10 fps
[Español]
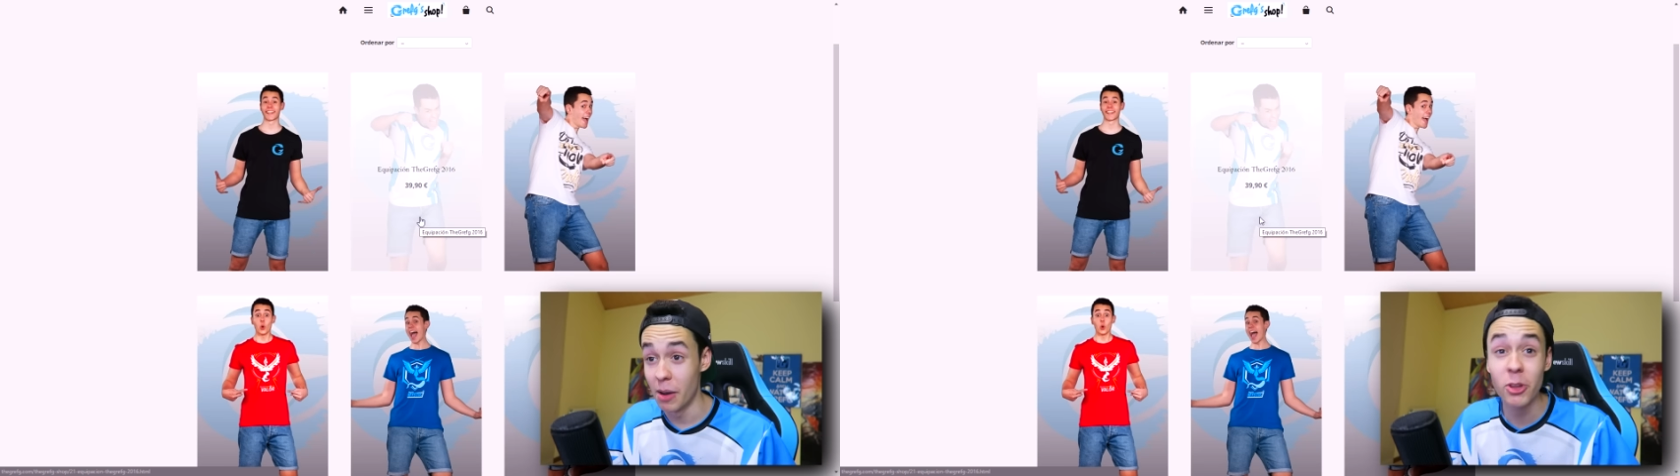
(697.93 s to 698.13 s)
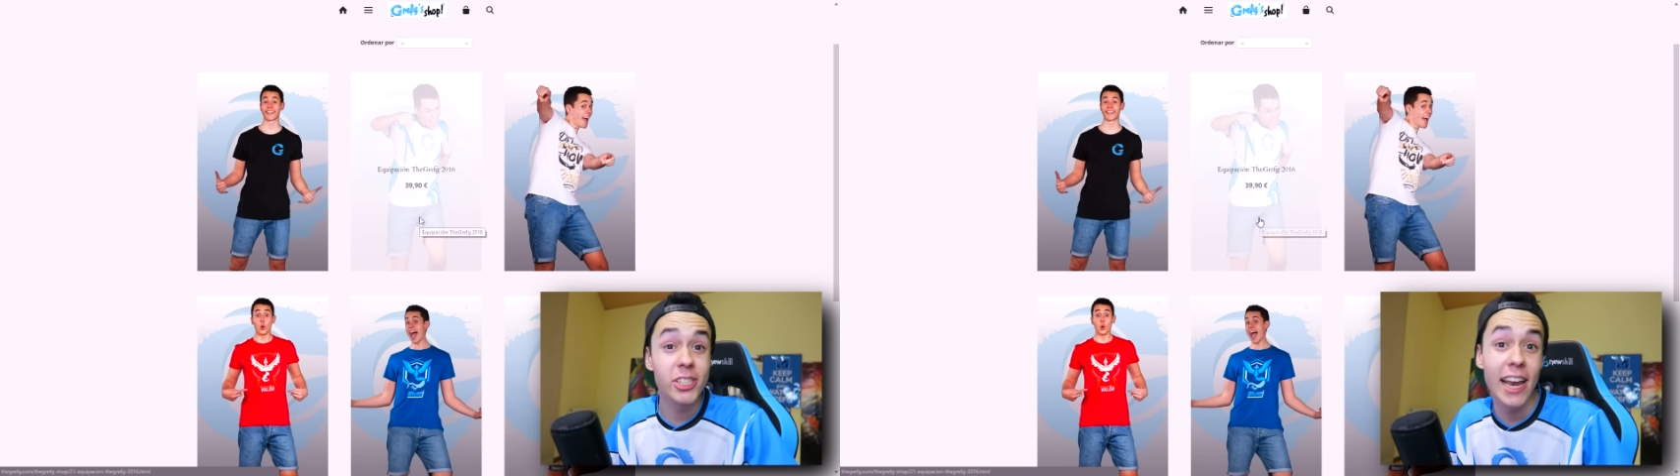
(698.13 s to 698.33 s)

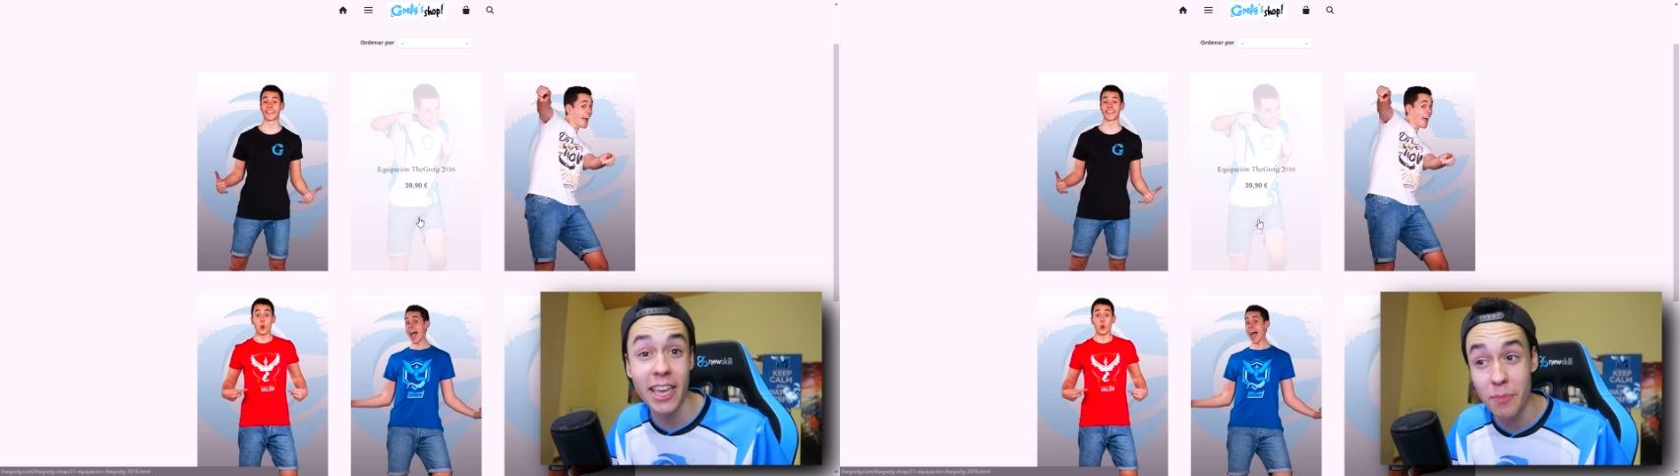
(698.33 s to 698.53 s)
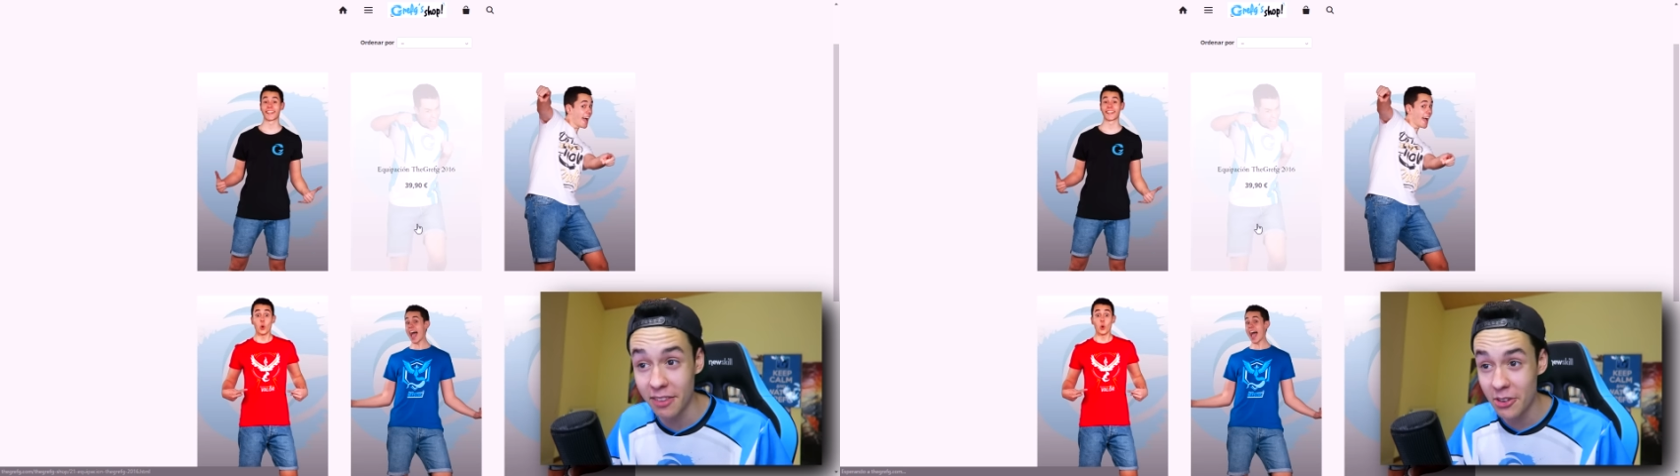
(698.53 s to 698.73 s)
Vámonos a
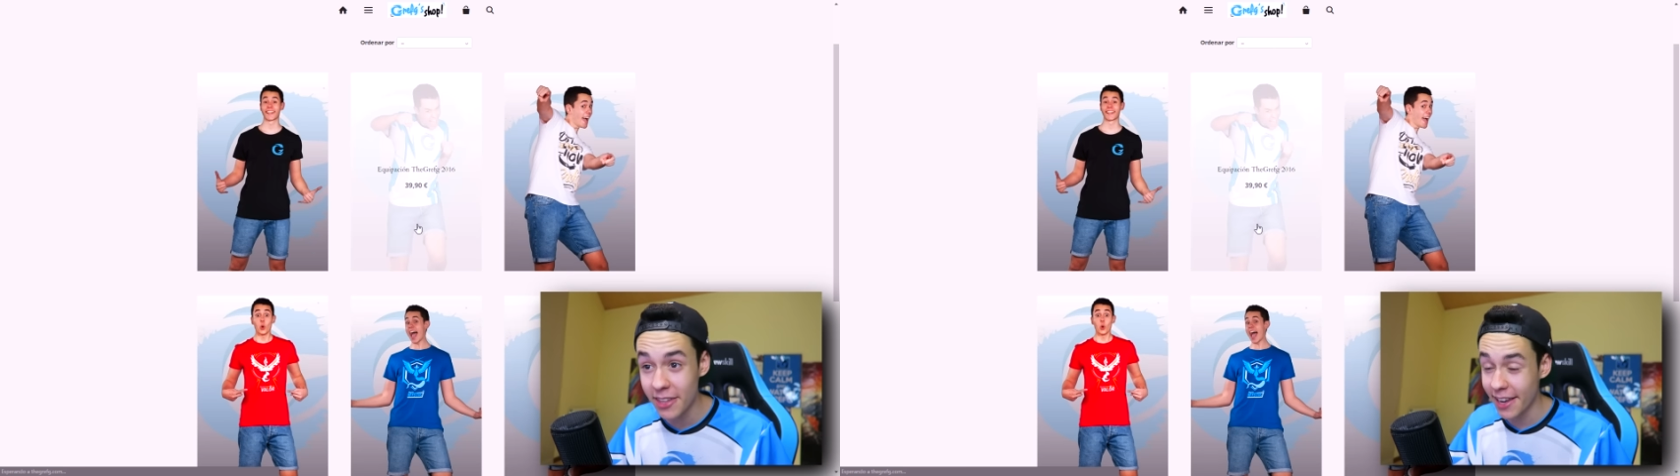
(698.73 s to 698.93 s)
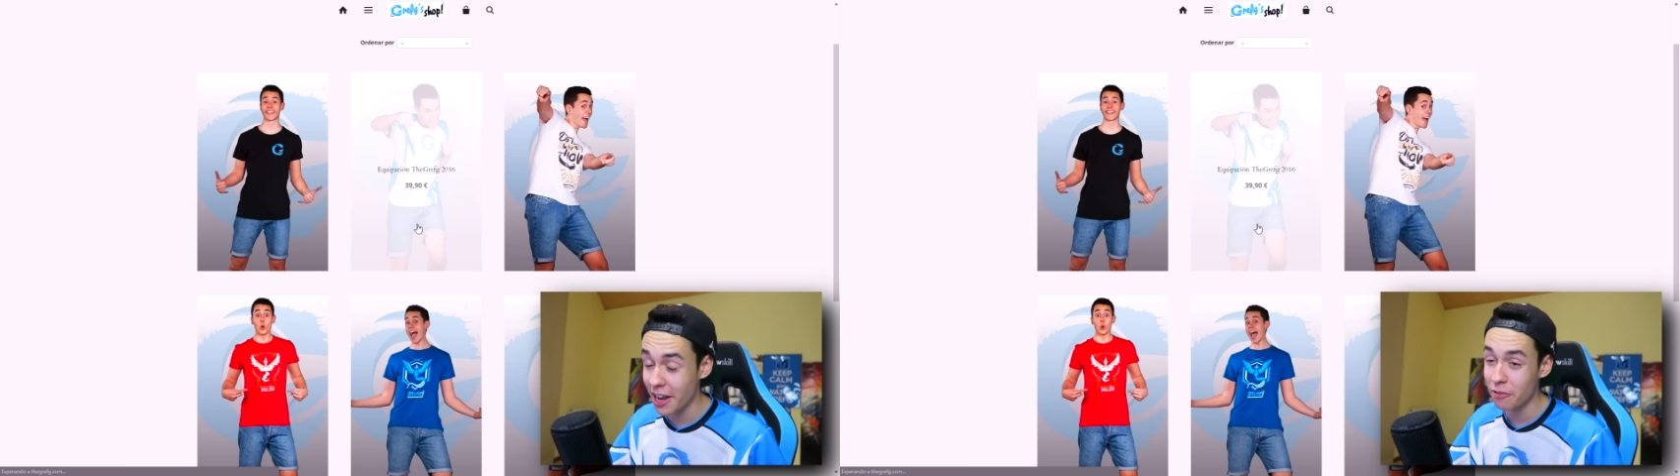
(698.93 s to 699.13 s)
la
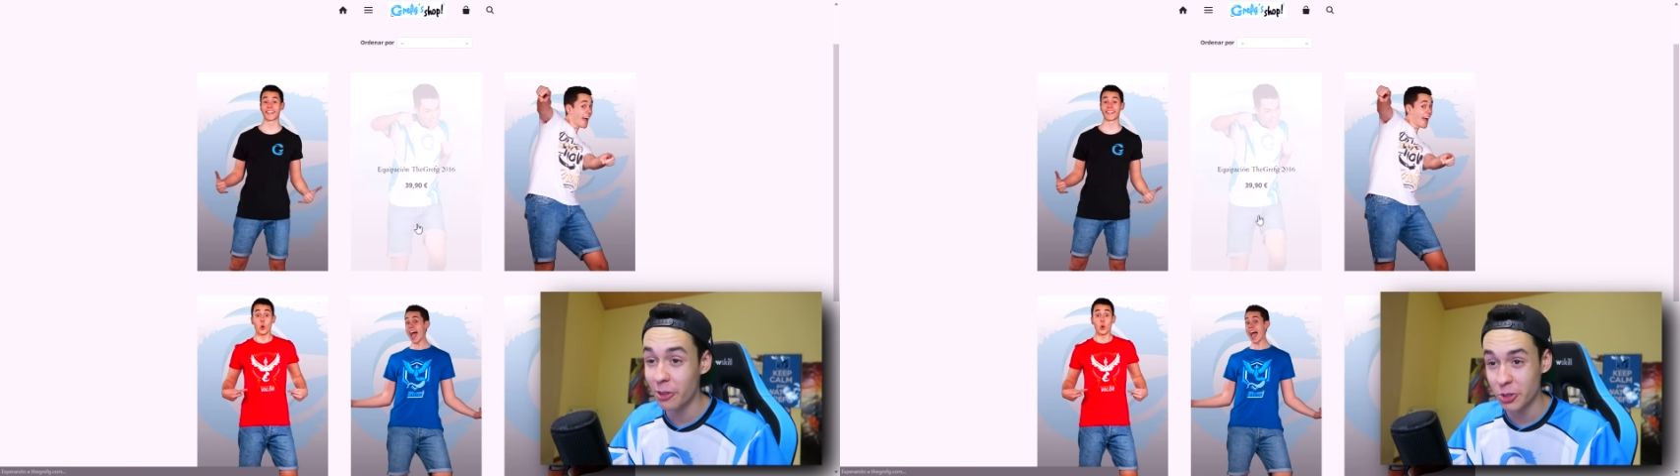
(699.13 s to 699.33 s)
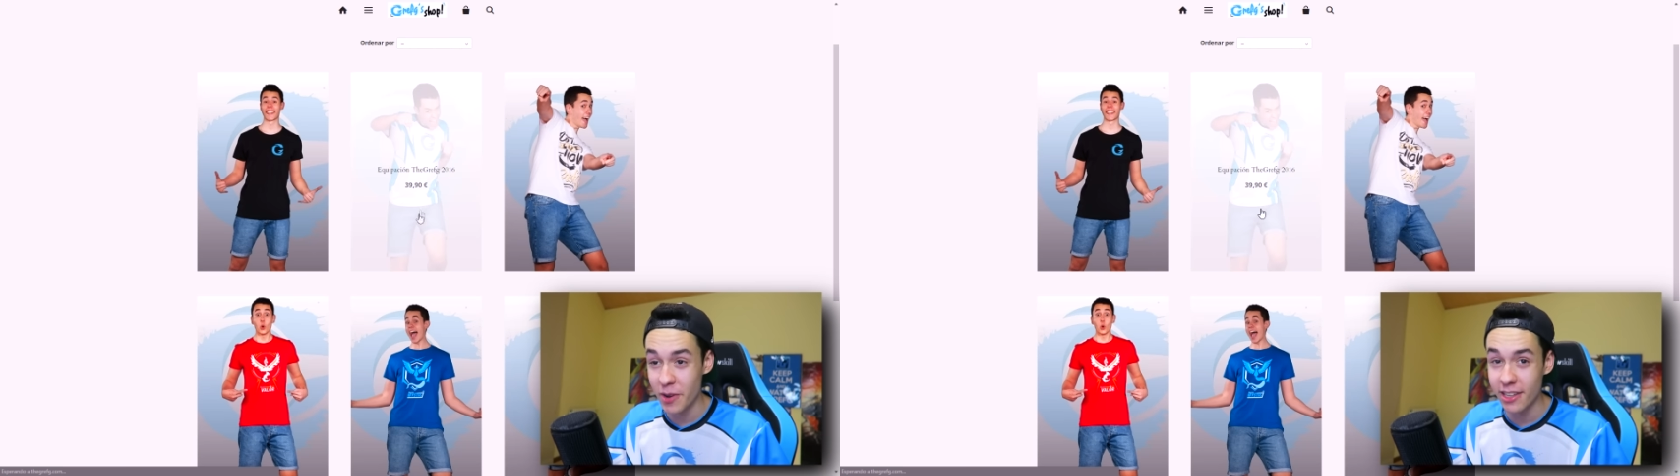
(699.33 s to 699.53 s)
equipación de
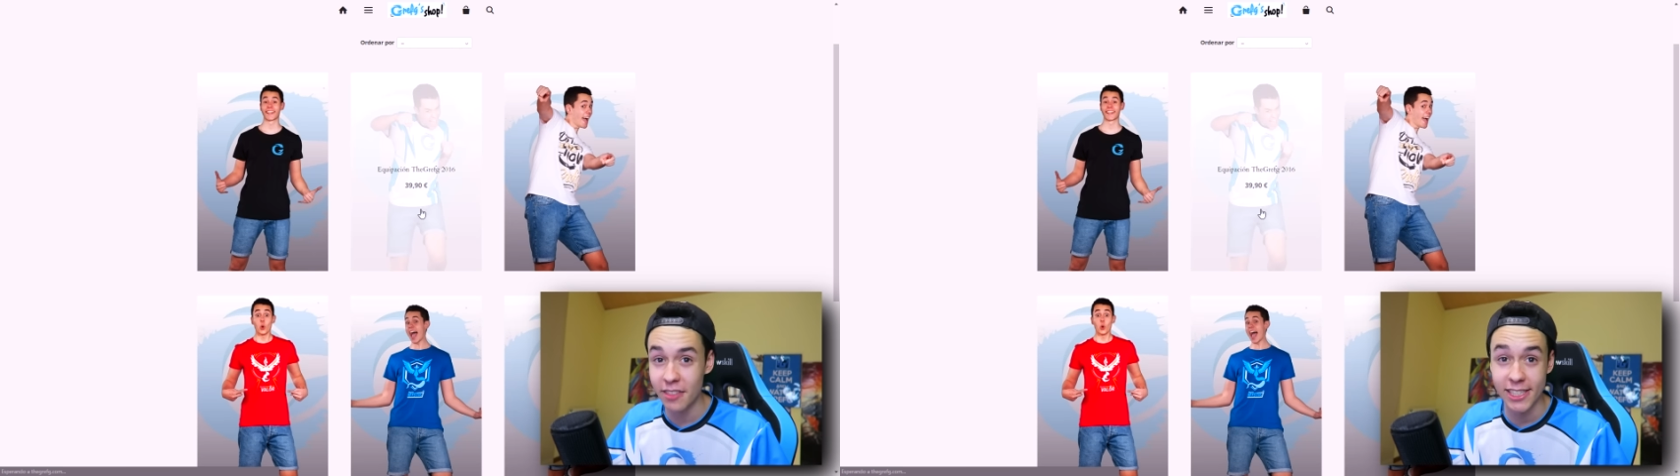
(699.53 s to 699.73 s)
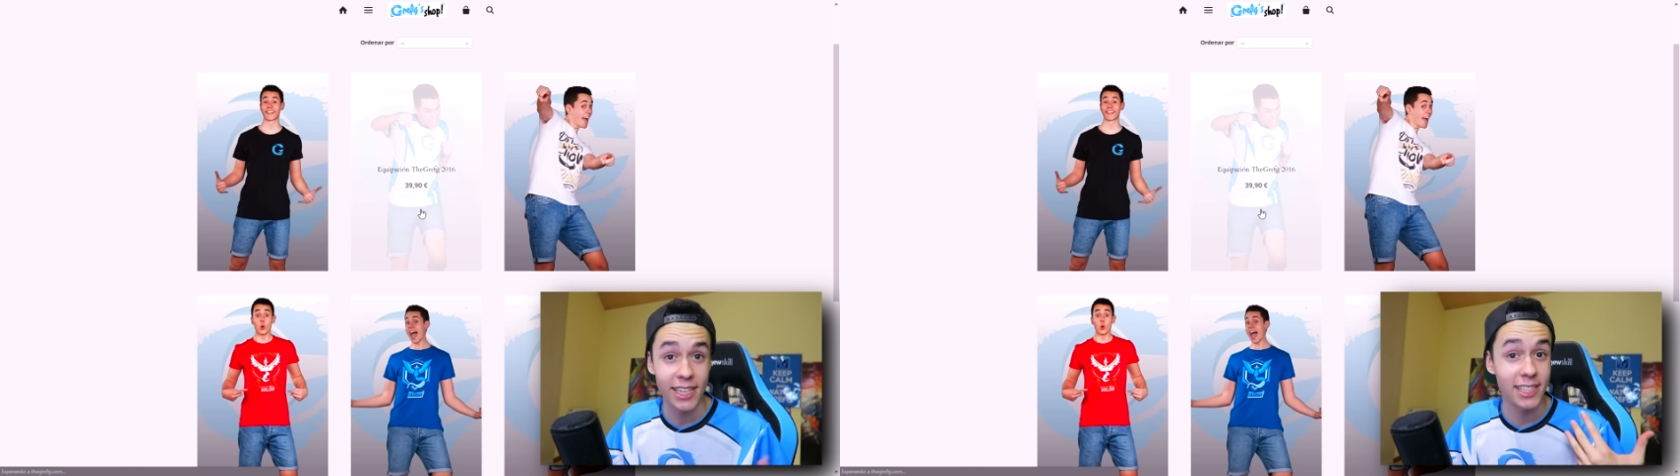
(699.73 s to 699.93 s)
Gref
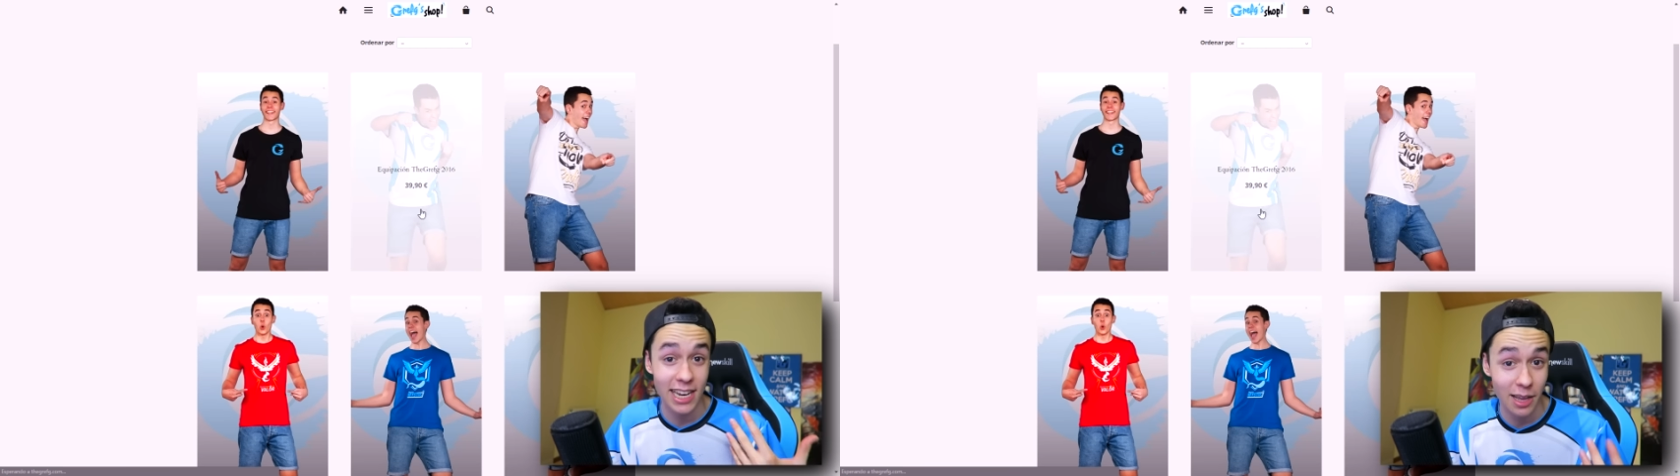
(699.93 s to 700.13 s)
2016,